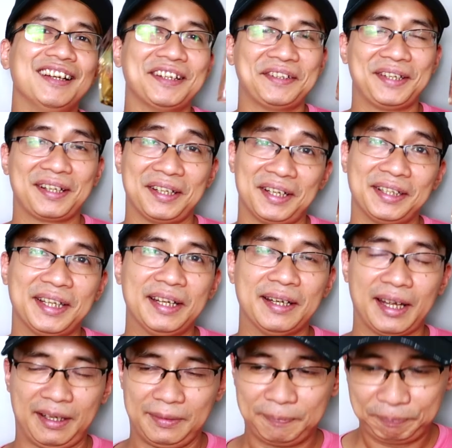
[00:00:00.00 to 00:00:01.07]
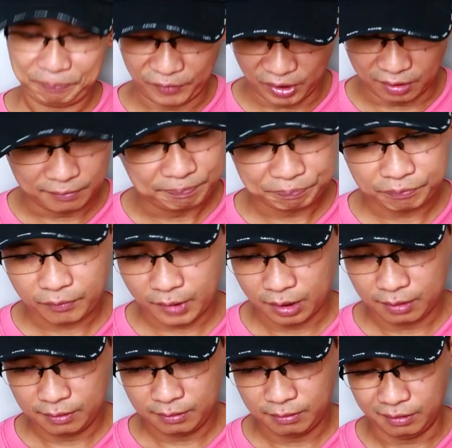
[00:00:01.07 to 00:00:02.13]
nhắc đến cái tên này đó
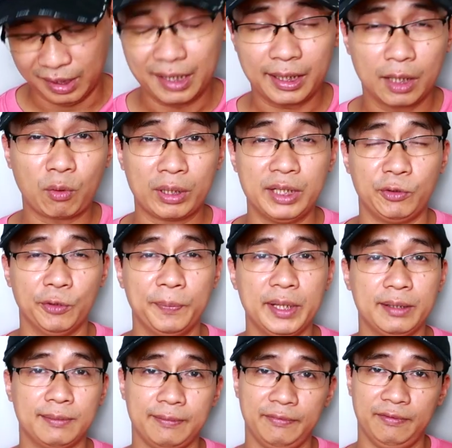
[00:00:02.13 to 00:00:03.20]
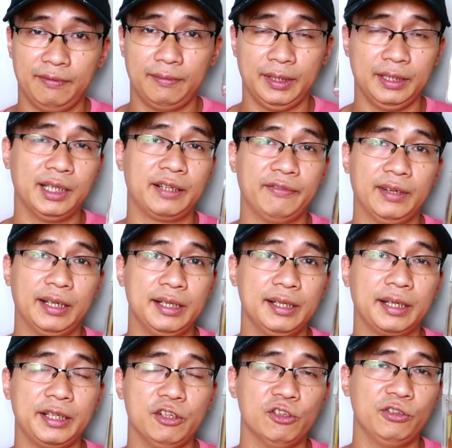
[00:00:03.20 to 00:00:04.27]
đấy là cái quan điểm của mình đấy là và đấy là
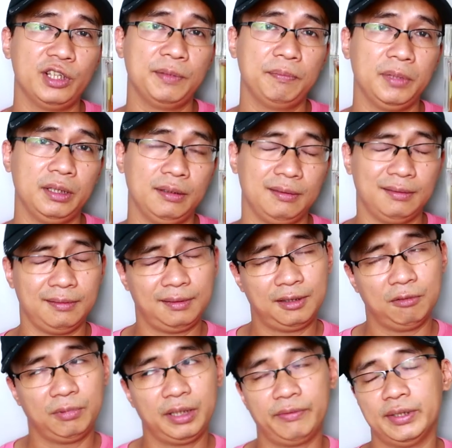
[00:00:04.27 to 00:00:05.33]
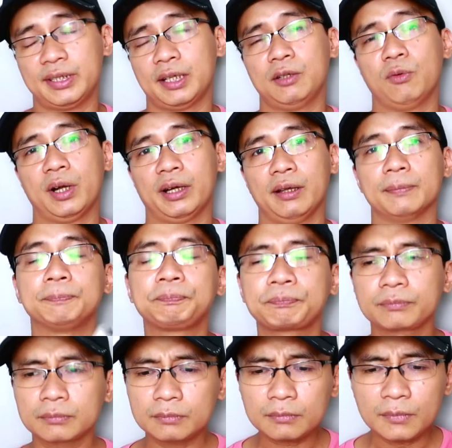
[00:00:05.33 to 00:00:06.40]
cái điều đầu tiên mình không thích về chai nước hoa này
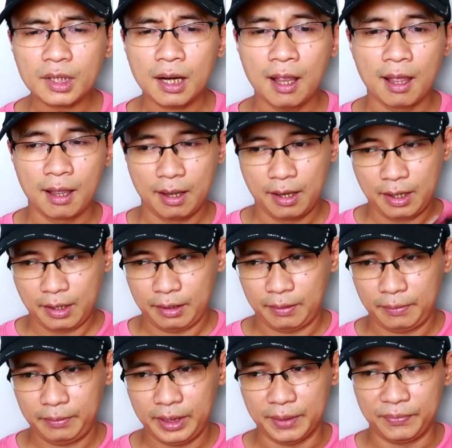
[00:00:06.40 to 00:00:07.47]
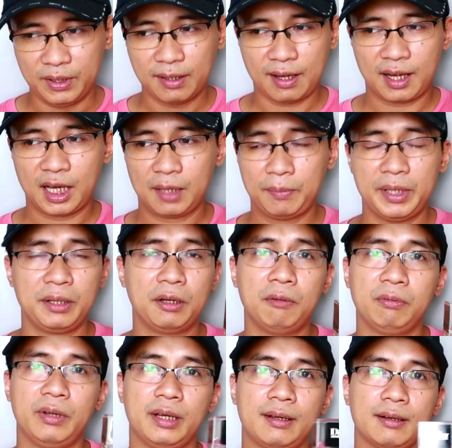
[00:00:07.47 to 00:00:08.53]
điểm thứ hai mình
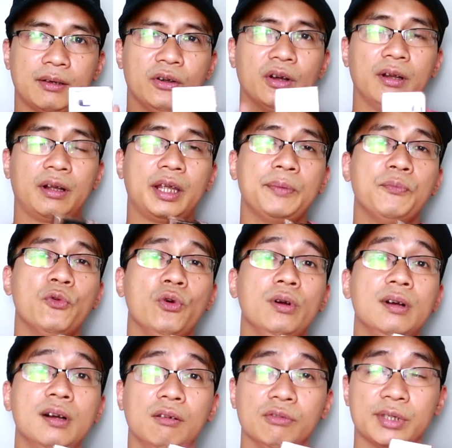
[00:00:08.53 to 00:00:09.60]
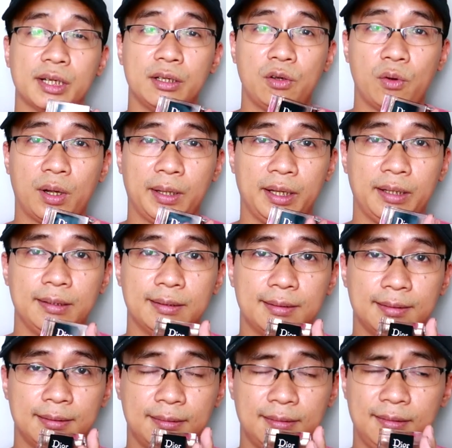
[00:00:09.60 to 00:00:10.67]
không thích đó là cái mùi hương của chai nước hoa này
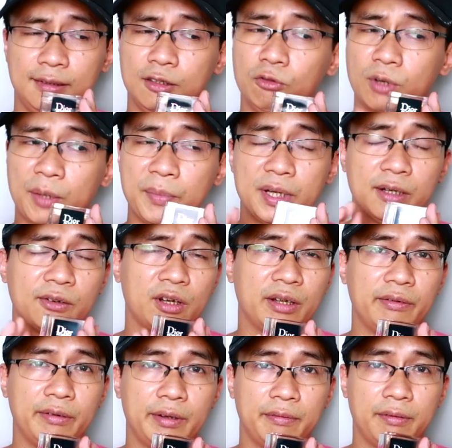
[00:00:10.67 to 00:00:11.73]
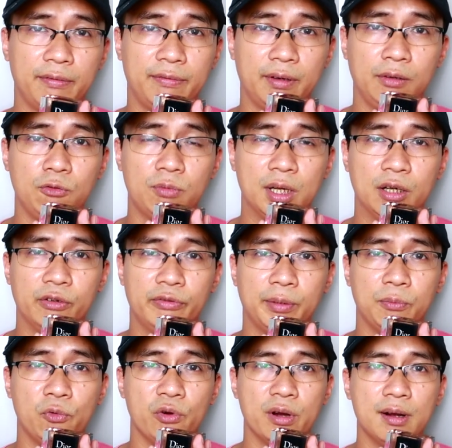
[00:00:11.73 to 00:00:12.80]
như lúc nãy mình đã nói về phần lúc đầu
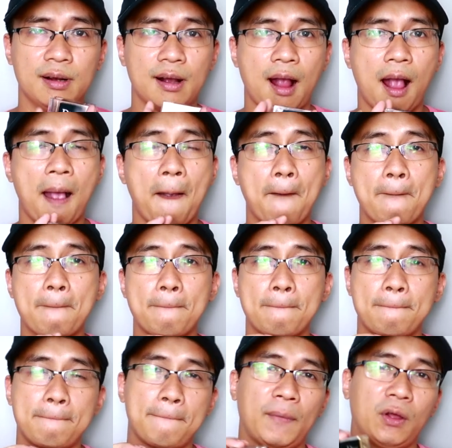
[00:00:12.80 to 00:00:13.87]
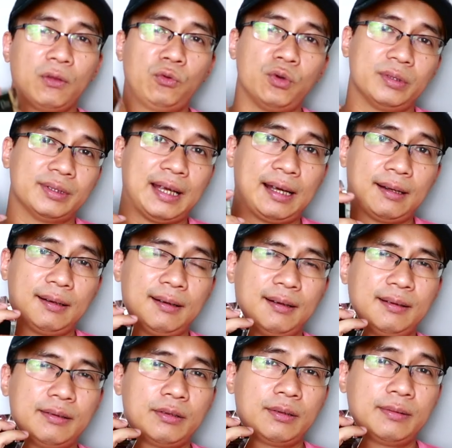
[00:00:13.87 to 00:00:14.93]
phần mùi hương nó thuộc dạng
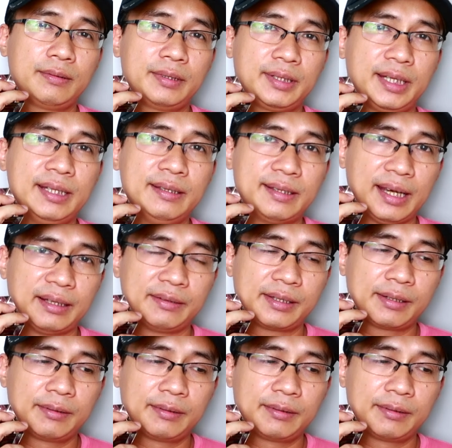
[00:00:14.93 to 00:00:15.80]
skin scent